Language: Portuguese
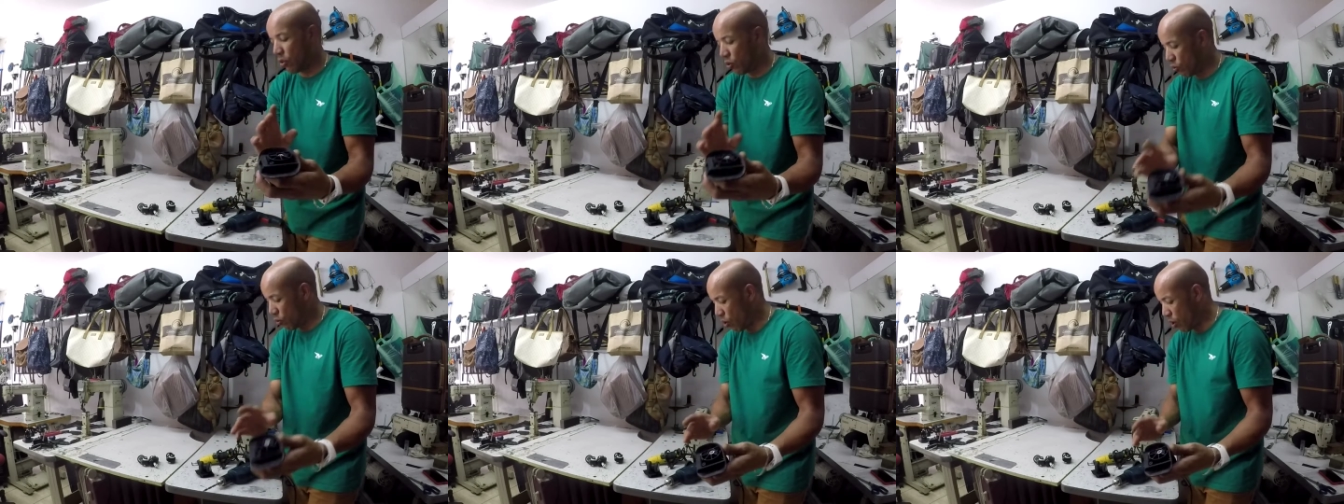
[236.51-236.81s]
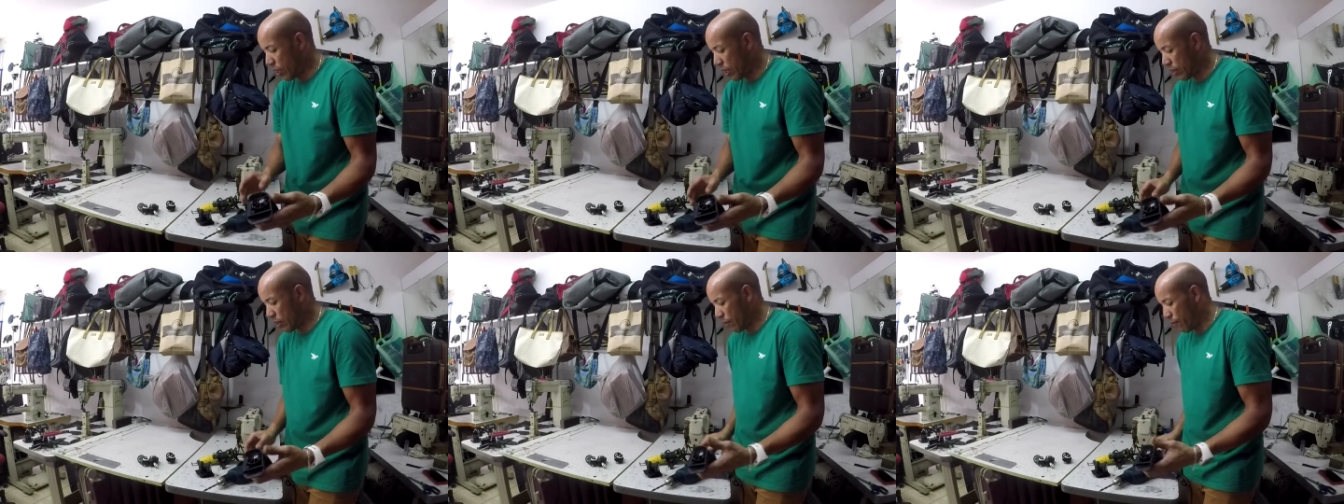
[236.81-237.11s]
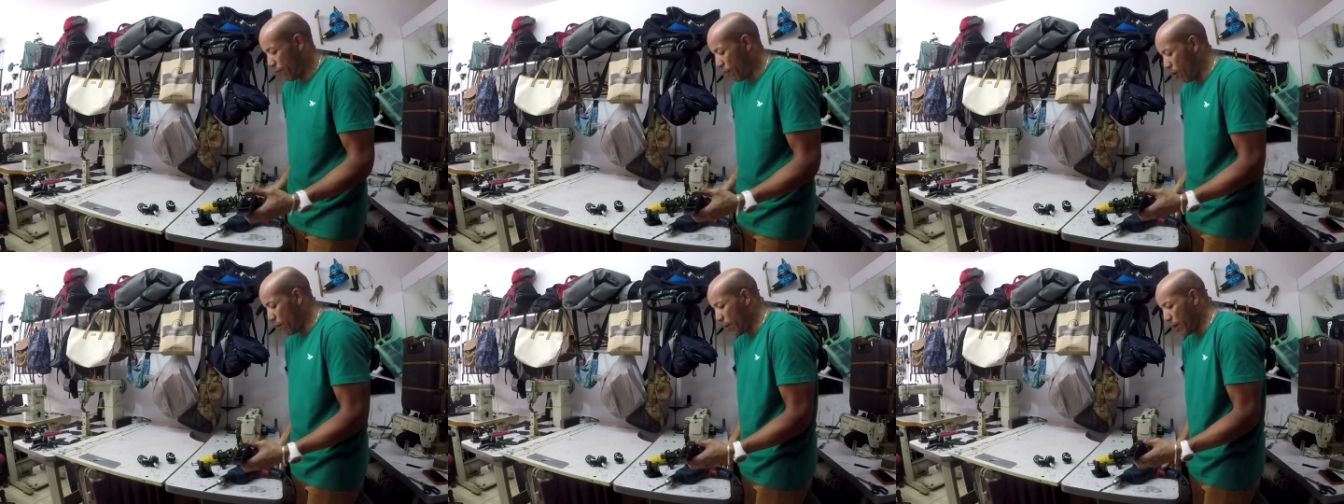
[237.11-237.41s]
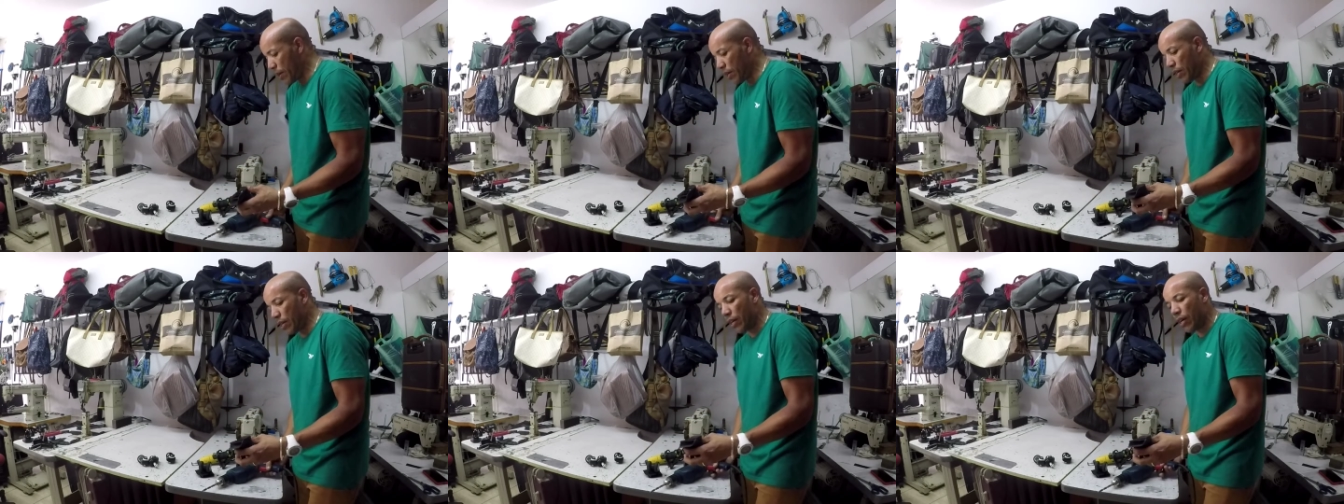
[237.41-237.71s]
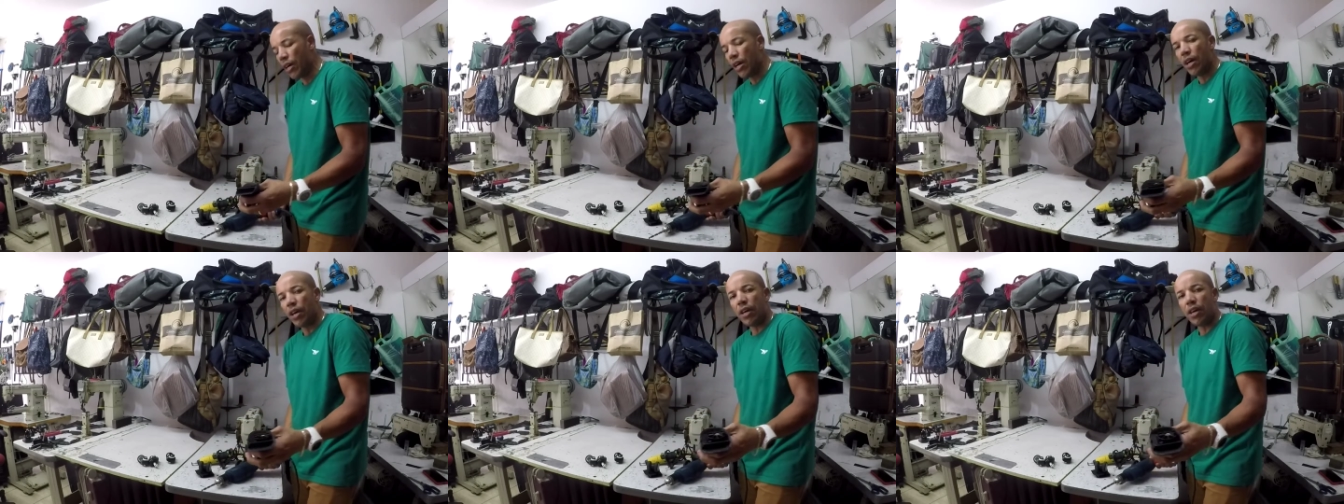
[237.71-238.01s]
só dessa forma aí.
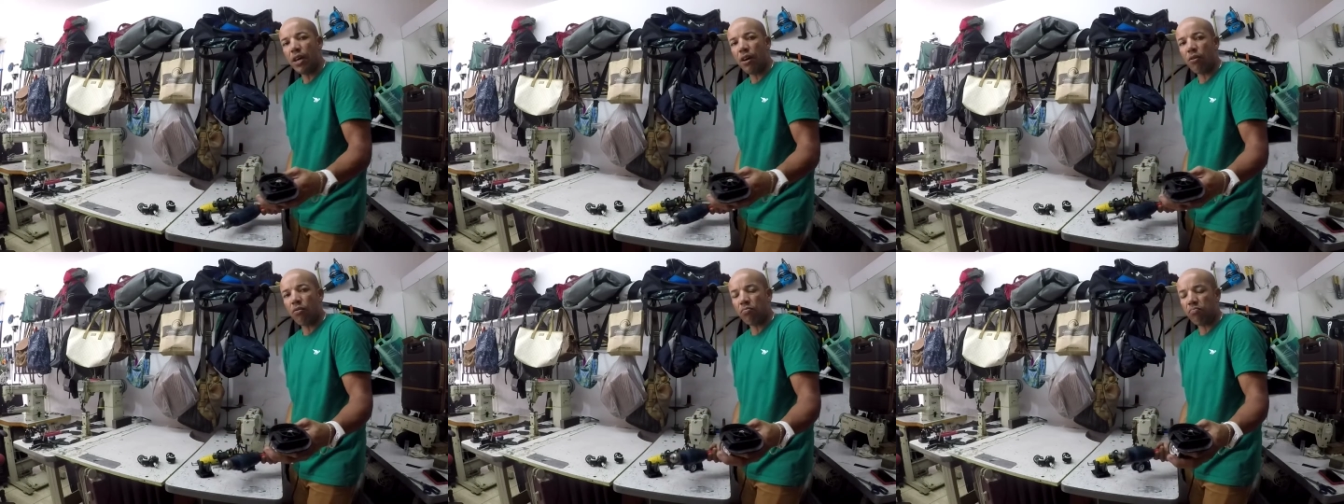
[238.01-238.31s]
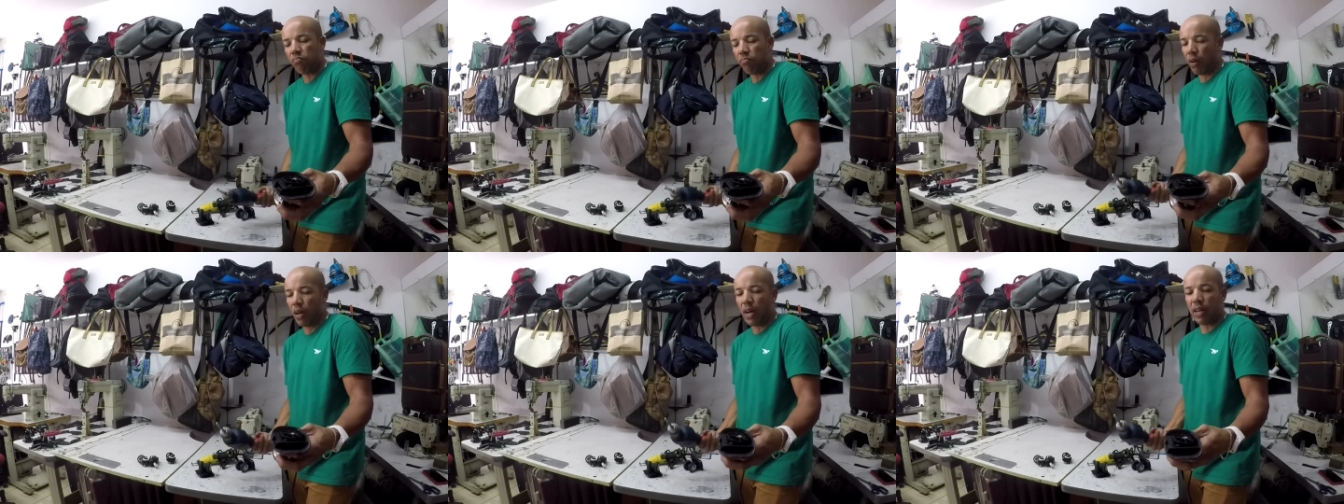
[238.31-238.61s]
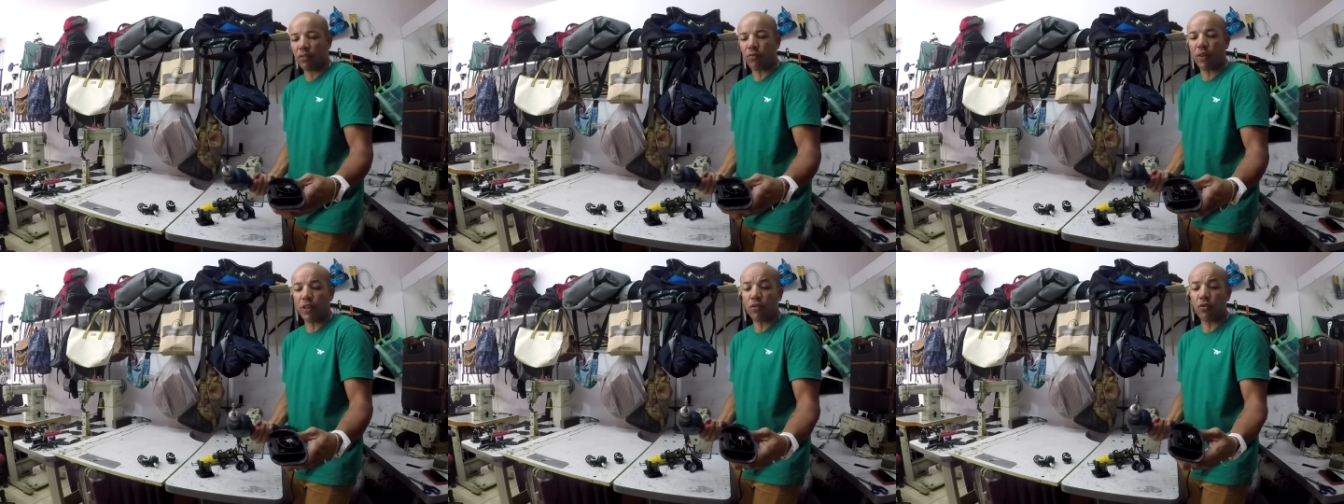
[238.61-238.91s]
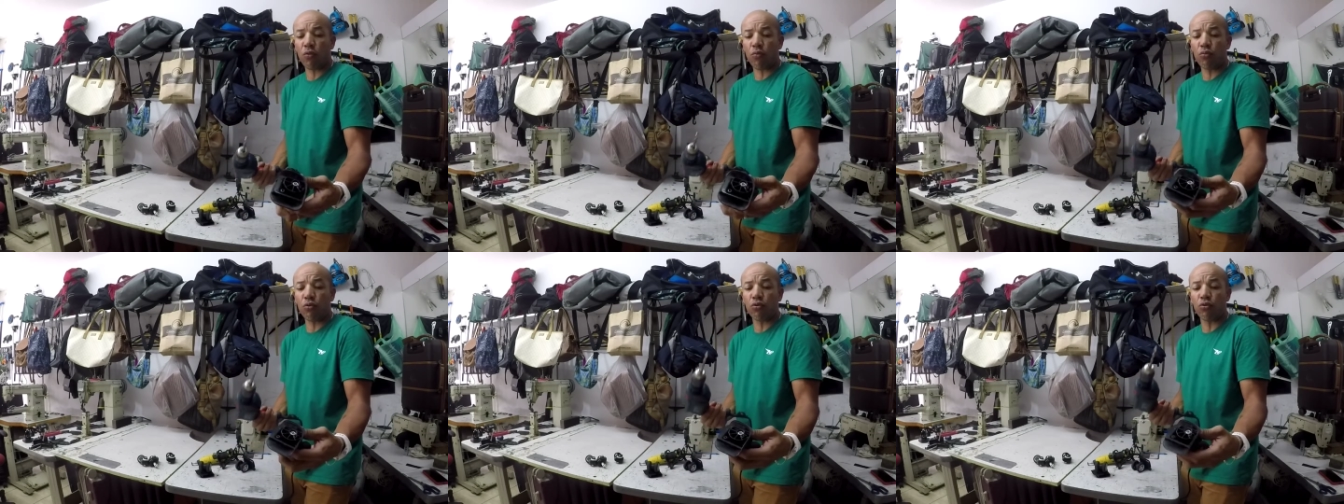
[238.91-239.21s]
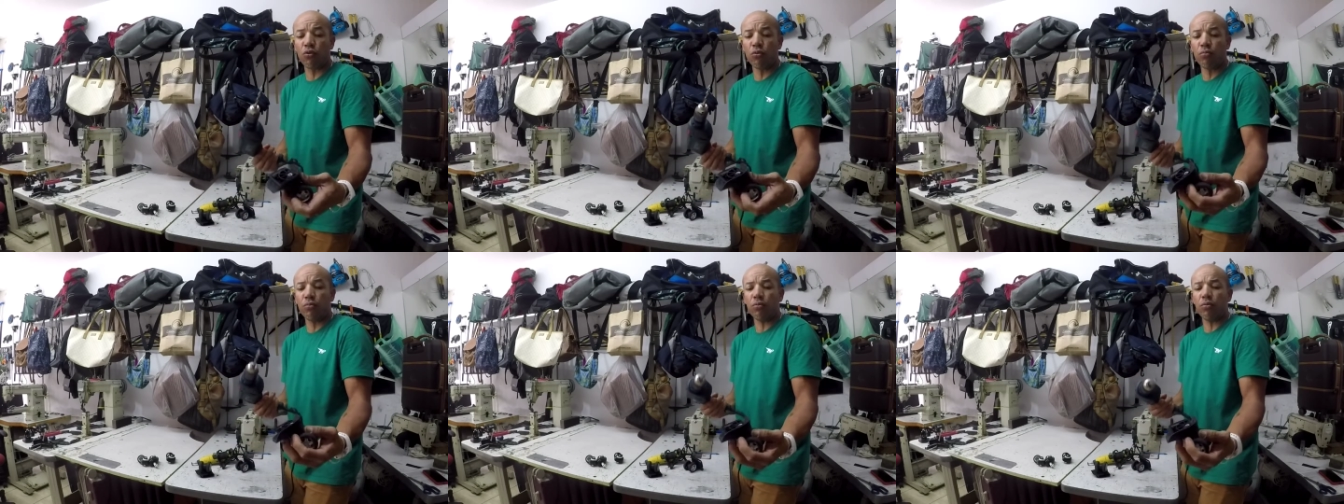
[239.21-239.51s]
Eu, às vezes, eu
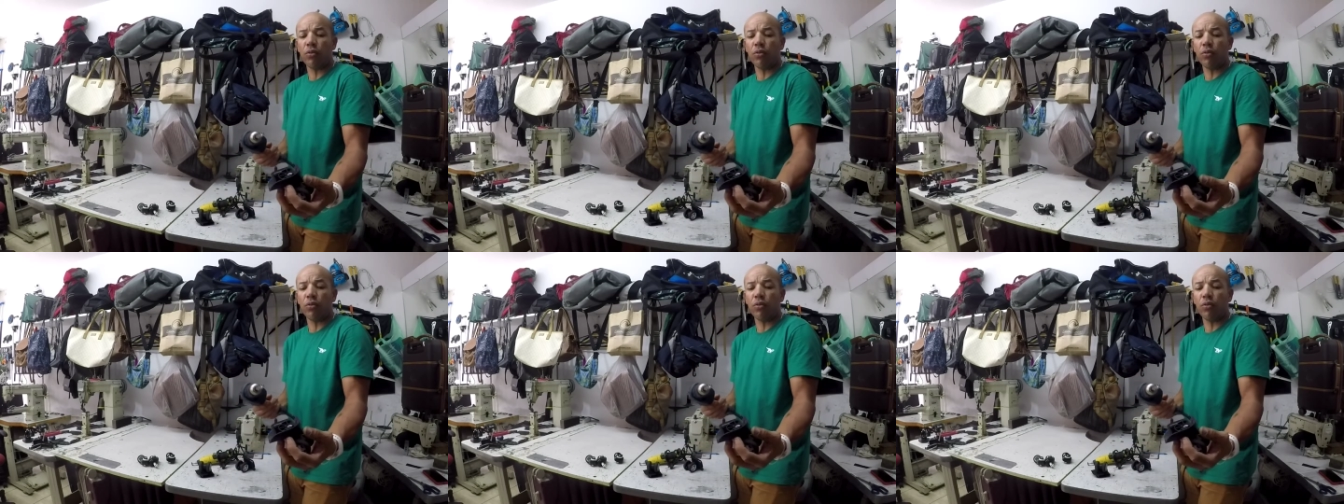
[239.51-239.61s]
costumo